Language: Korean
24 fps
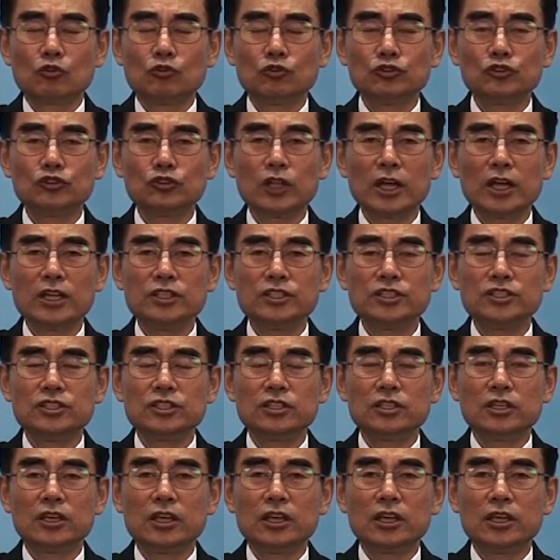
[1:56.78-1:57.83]
꾸준한
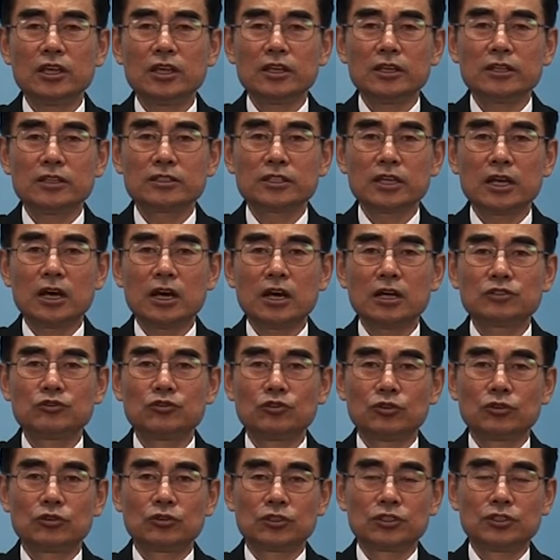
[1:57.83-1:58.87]
시기에
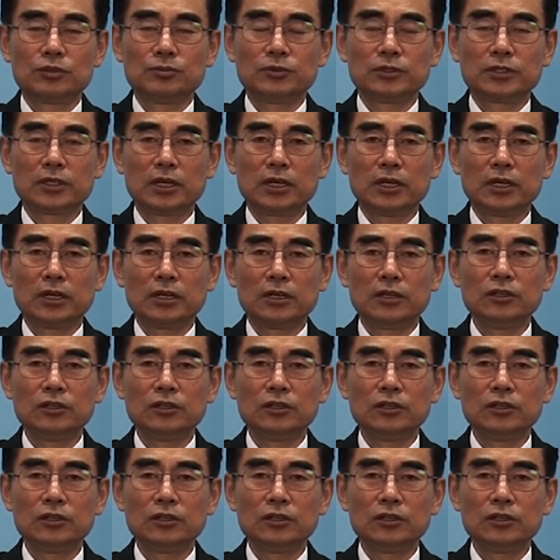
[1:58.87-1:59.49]
사주은 것입니다.